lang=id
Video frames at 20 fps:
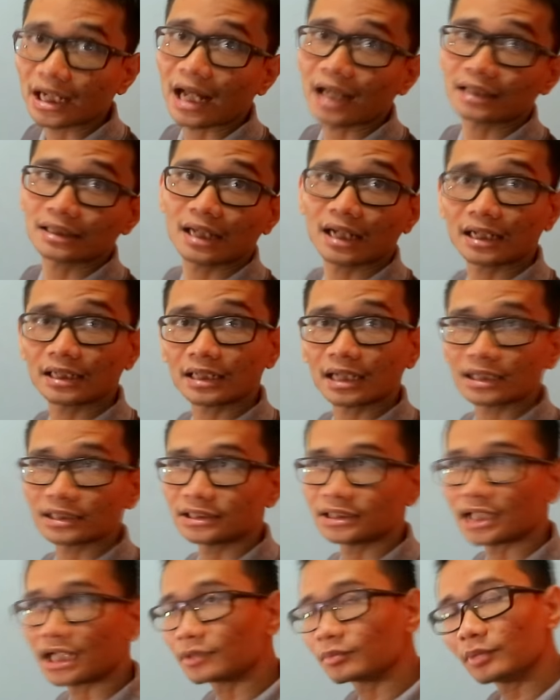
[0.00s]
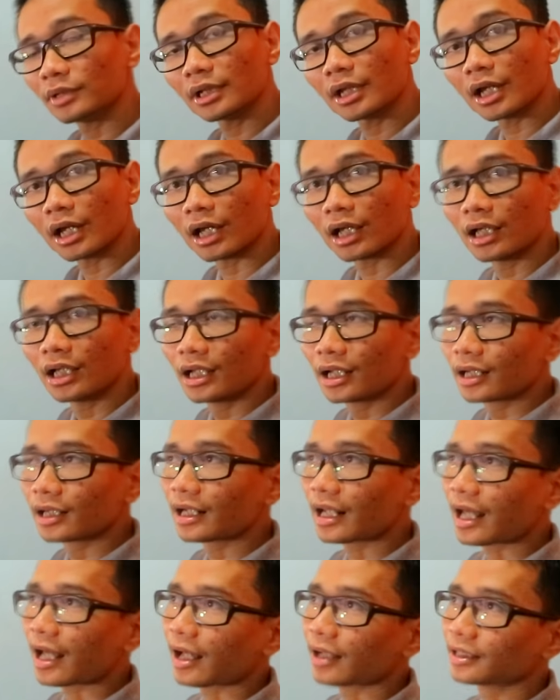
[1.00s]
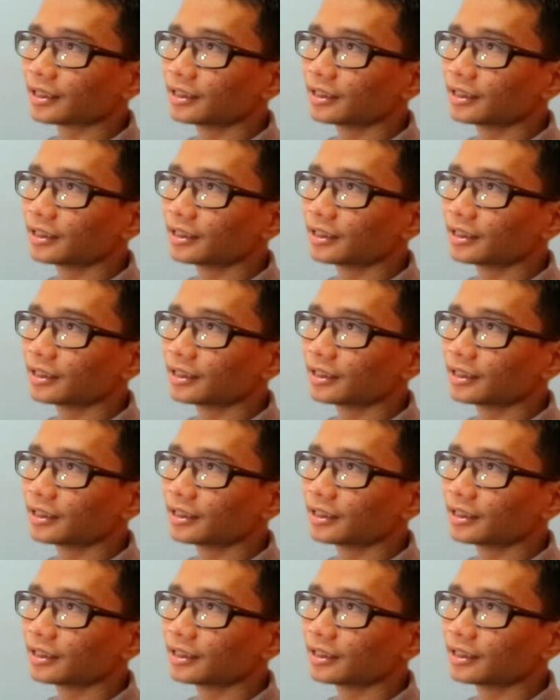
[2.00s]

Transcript: kata si adminnya Nah,